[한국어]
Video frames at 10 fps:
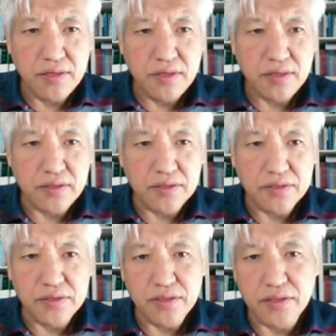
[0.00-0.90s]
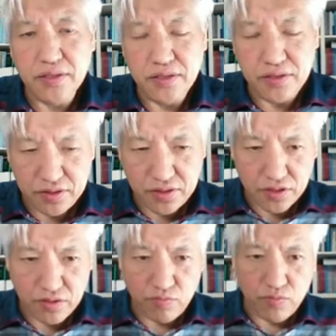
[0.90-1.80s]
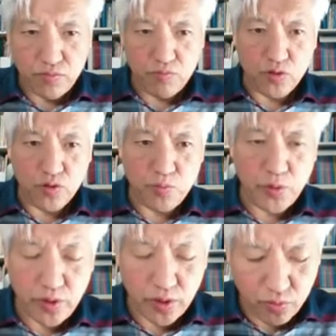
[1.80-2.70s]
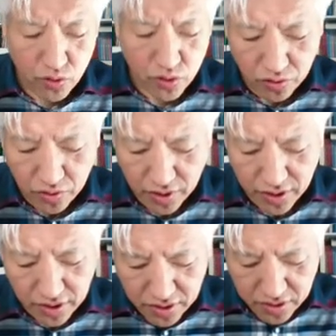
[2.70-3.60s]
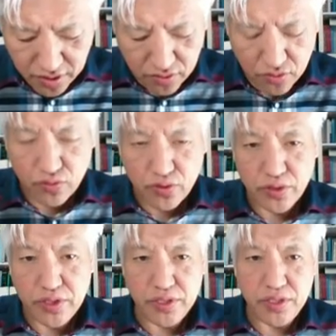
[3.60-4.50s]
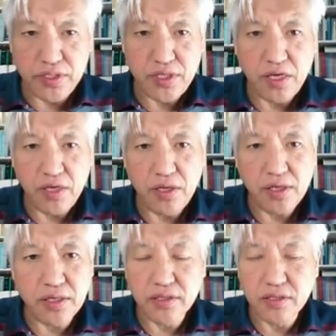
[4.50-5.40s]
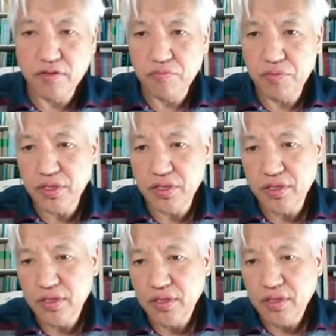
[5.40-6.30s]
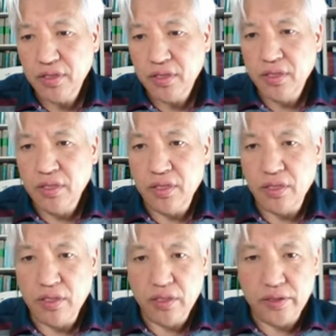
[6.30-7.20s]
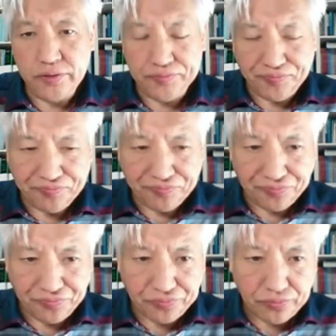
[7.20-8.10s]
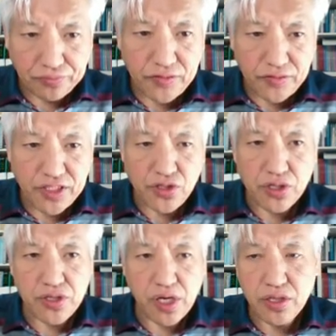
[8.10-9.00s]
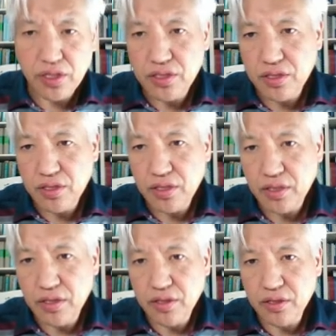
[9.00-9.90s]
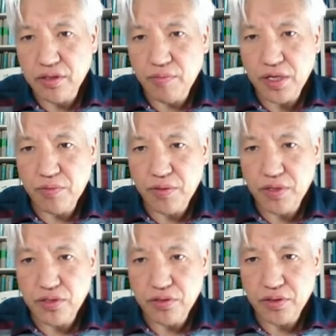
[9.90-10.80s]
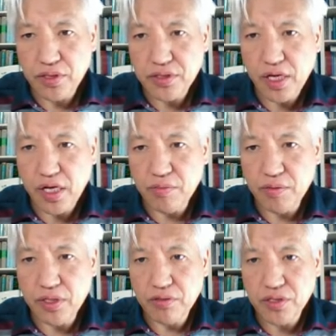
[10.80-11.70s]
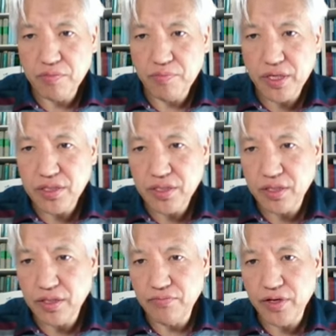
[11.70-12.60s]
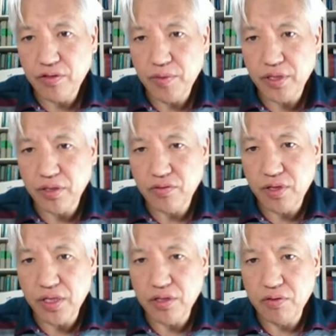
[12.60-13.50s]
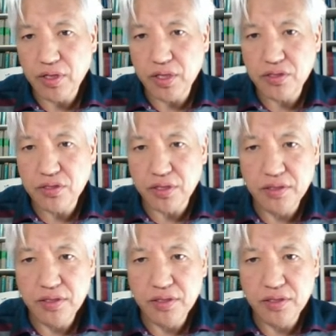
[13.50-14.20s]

에, 어, 이런 그 불법과 부정과 약한 자를 눌르는 이 사회의 그 비, 어, 전상적인 예, 그런 것들을 말씀하시죠. 그래서 하나님이 결국 심판하시겠다. 바요멜 아두나 여호와께서